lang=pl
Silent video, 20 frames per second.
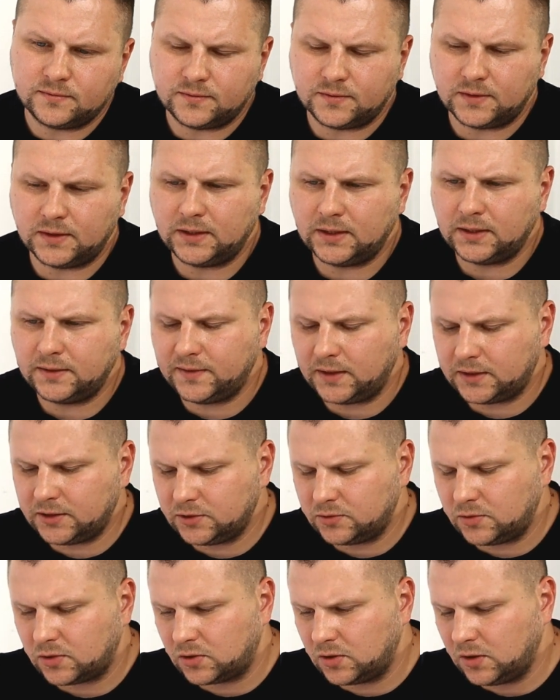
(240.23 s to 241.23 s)
w, w,
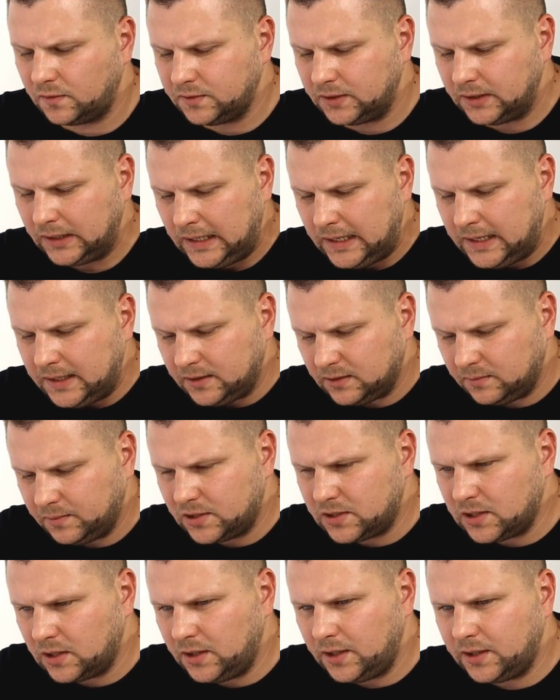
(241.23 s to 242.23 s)
jakiejś hurtowni z
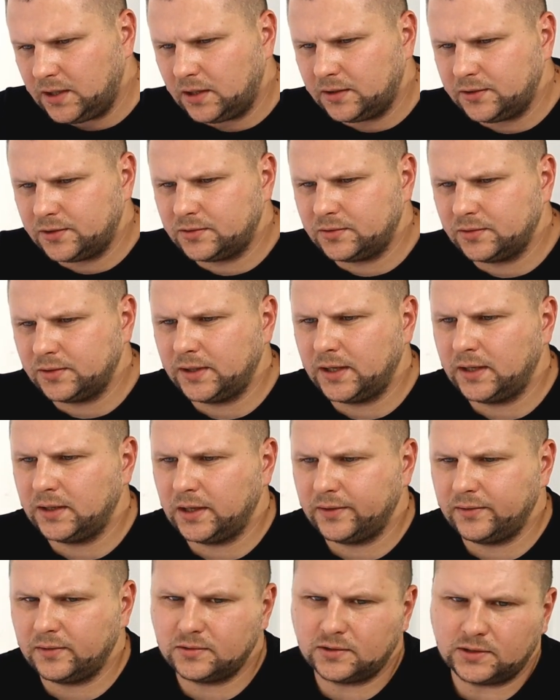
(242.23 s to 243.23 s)
mieszalnika kosztuje,
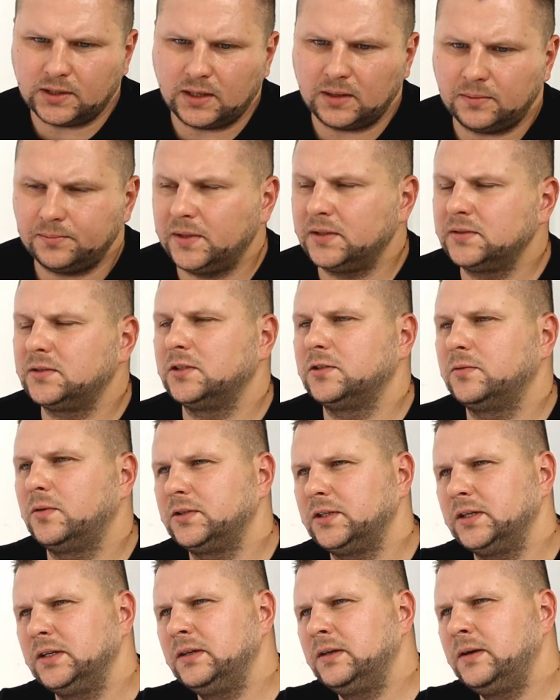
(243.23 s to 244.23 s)
nie wiem, szczelam 500
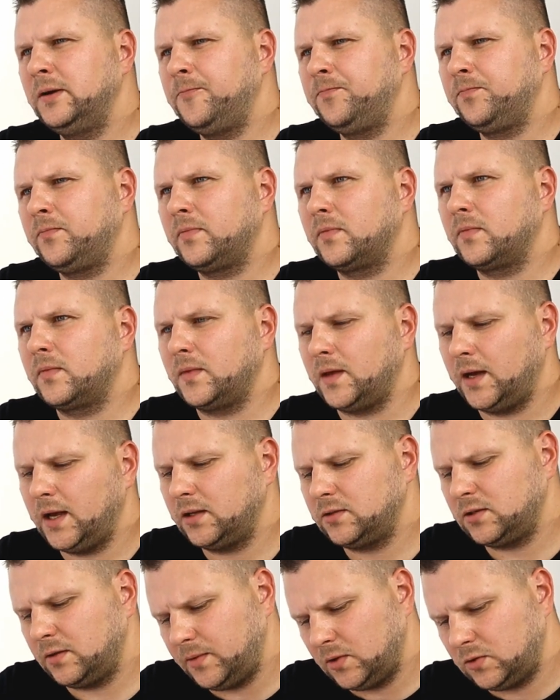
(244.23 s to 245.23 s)
zł, a
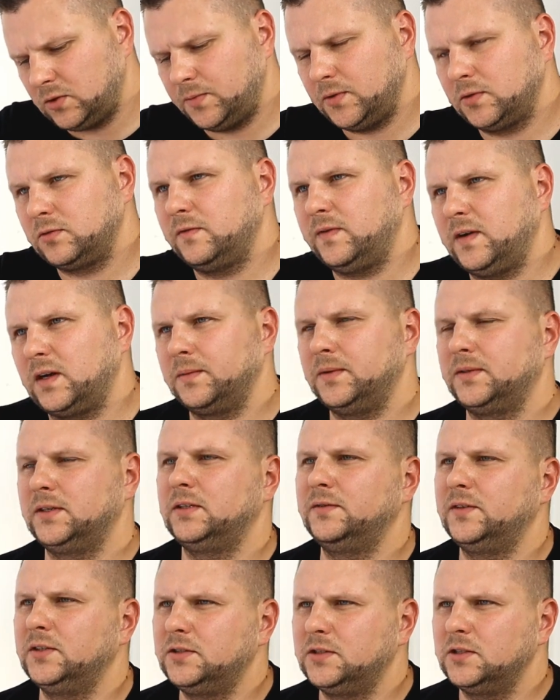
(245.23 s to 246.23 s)
ja sobie kupię tu farbę
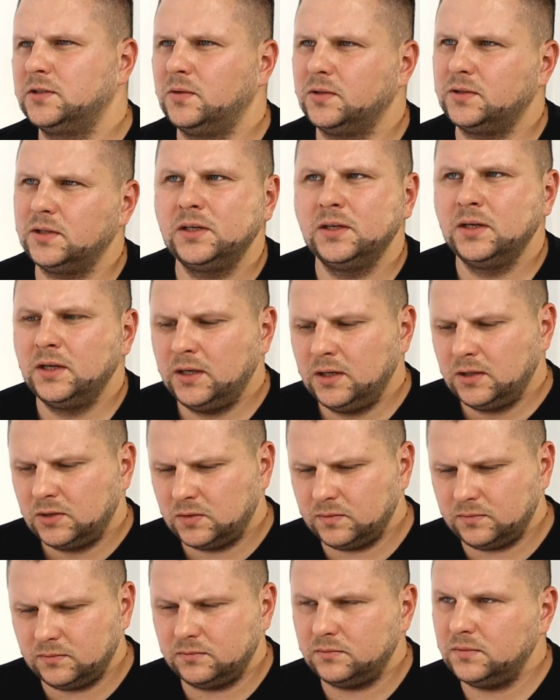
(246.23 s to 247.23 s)
za 200 zł,
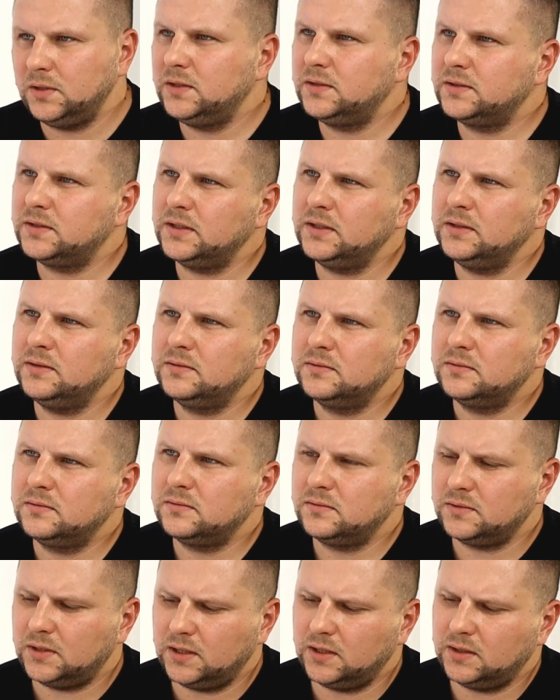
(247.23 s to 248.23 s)
miksy
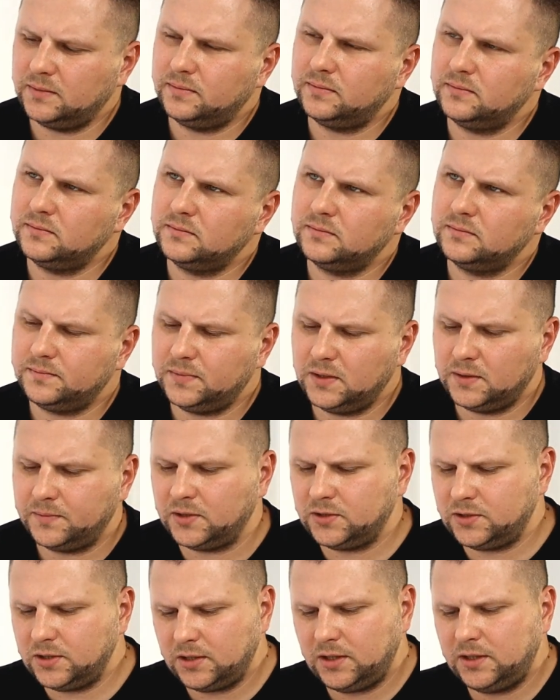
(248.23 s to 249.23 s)
te
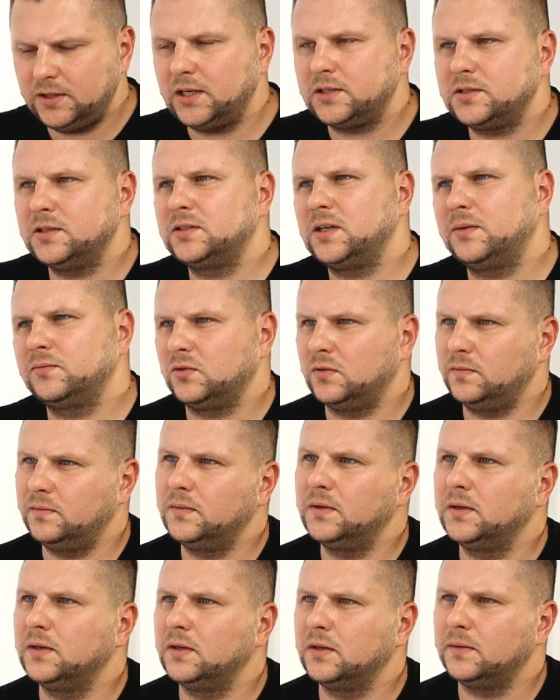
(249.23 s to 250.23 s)
pigmenciki, zacznę sam to
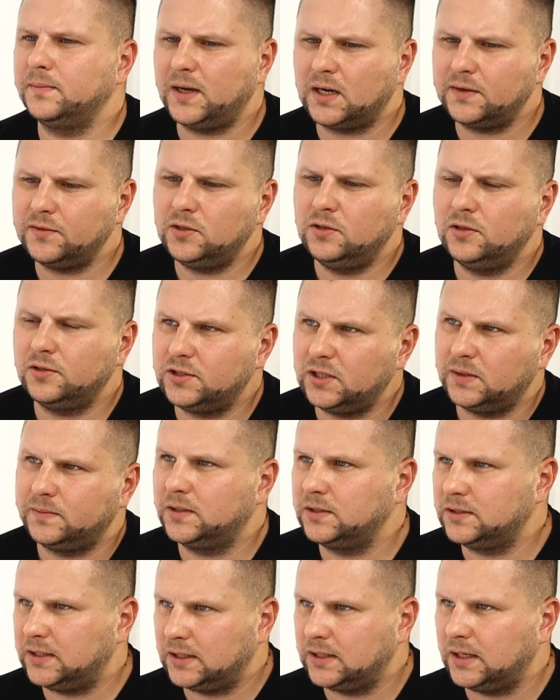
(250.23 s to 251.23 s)
e, barwić,
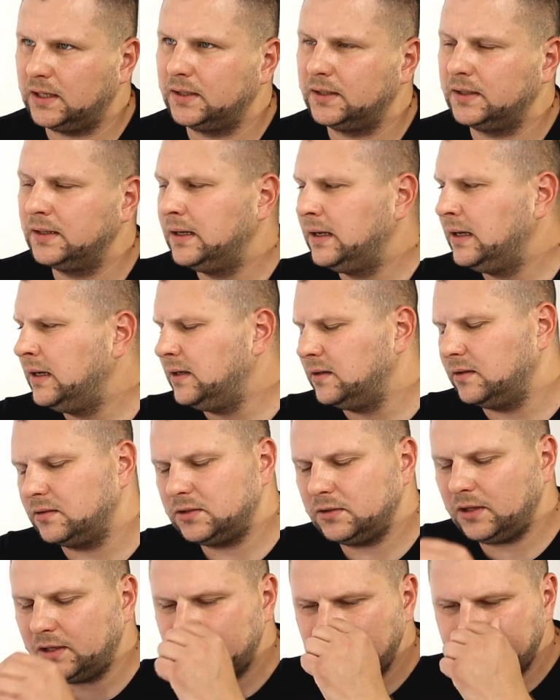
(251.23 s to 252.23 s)
dociemniać i tak dalej.
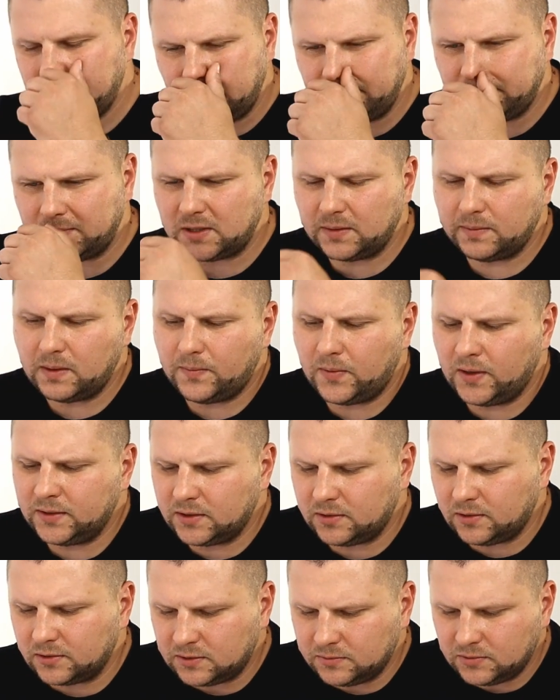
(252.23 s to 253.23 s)
No tutaj trzeba, trzeba
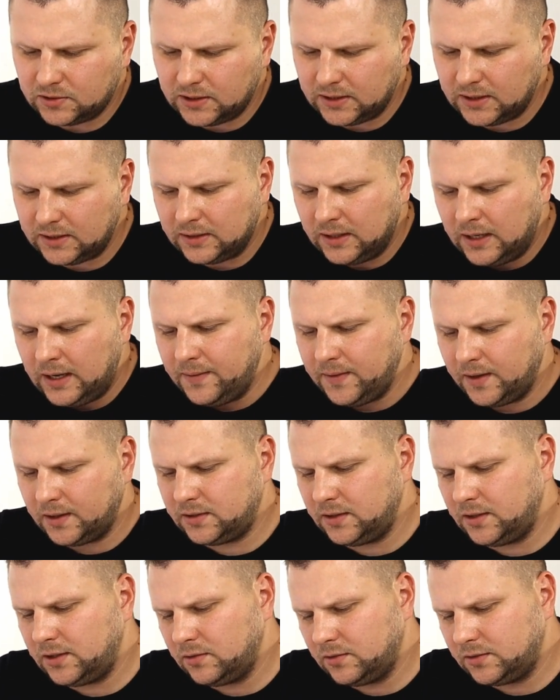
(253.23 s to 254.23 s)
pamiętać o tym, że nie,
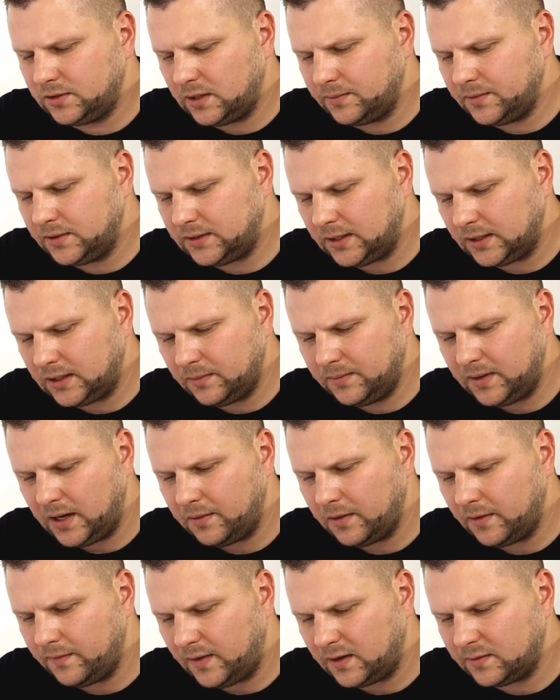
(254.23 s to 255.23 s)
jeżeli chcemy z takiej
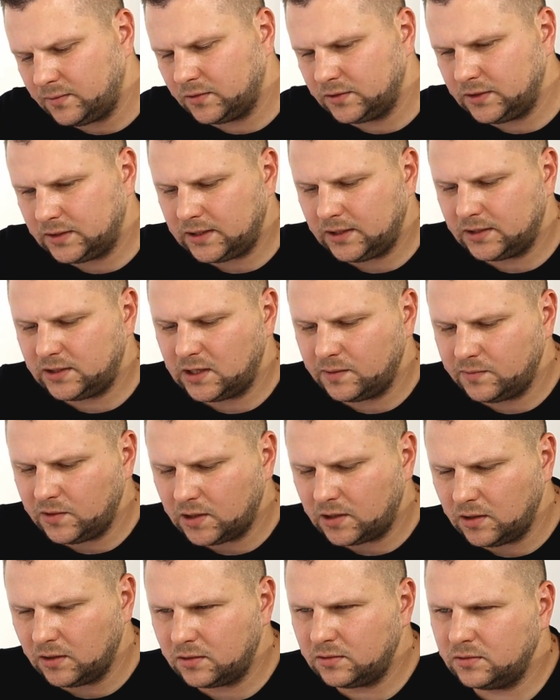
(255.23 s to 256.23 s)
białej farby uzyskać
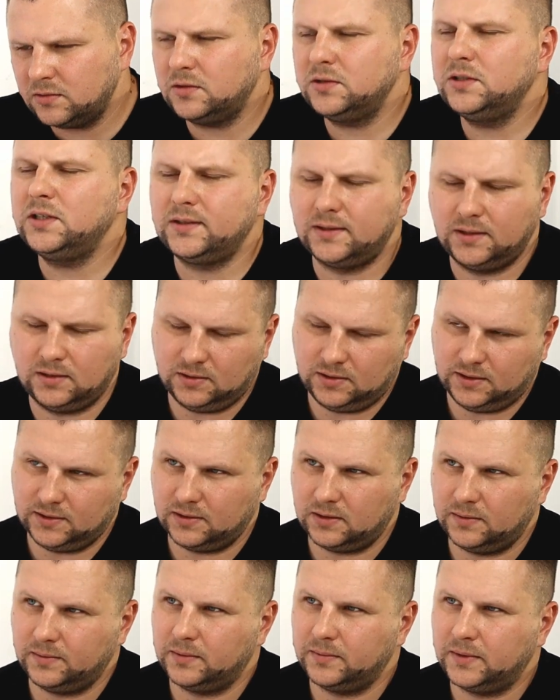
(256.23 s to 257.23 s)
ciemny kolor, no to nigdy go
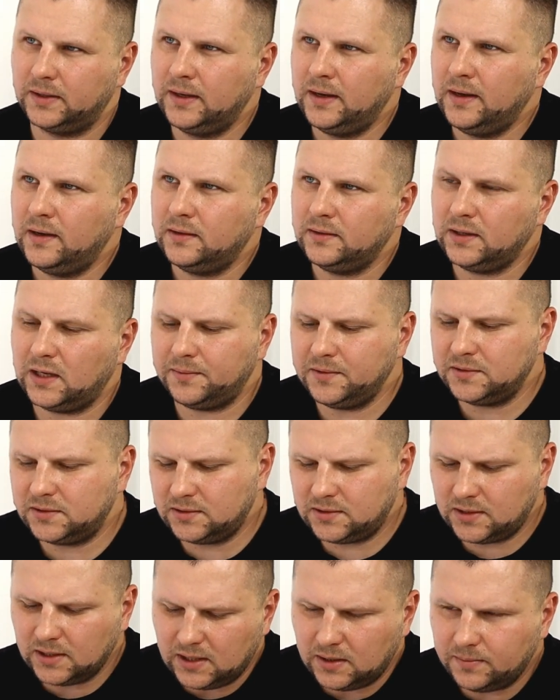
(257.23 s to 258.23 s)
nie zrobimy. Tam
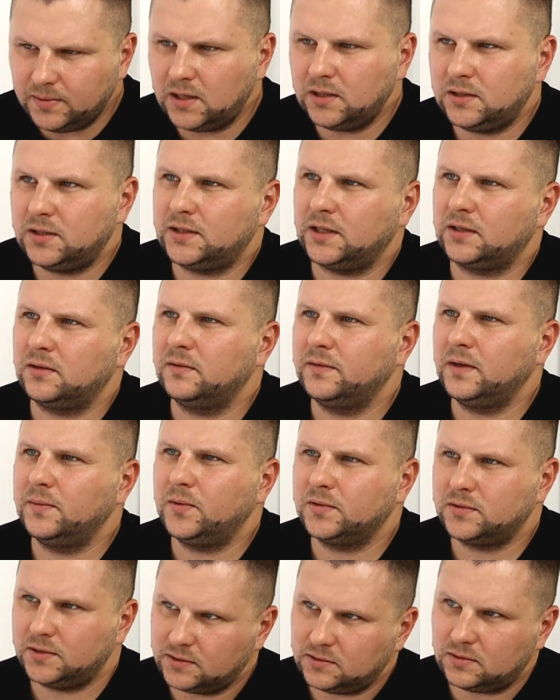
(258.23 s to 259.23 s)
jest tyle bieli tytanowej,
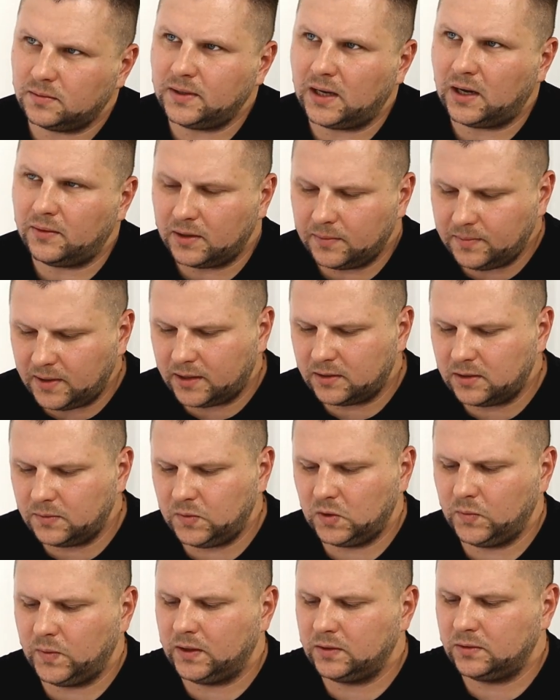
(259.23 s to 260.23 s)
po to jest to białej,
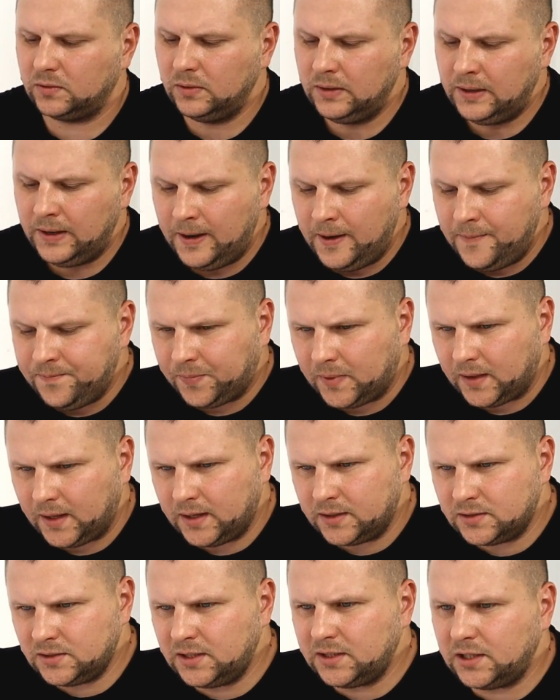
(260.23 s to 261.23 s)
białego pigmentu,
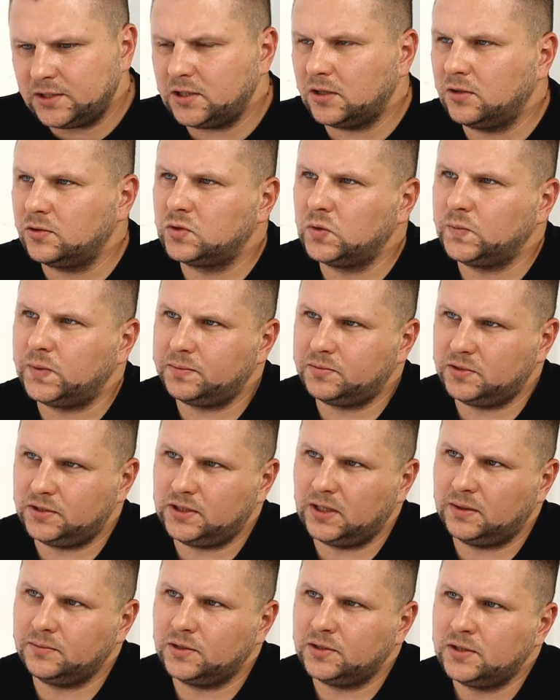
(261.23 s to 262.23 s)
e, że nie da się go super
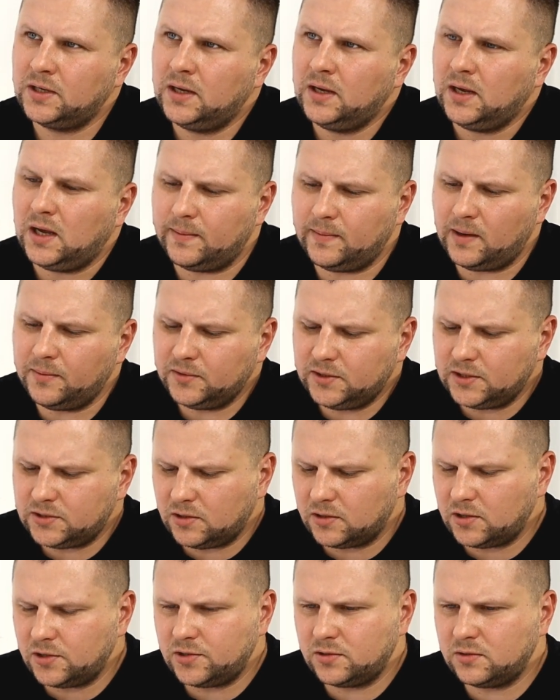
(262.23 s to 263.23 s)
przyciemnić. A mamy
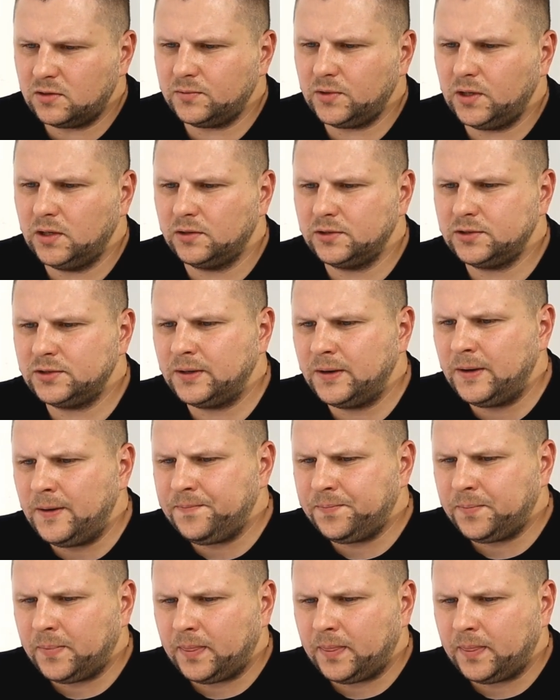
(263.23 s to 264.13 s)
też określoną ilość,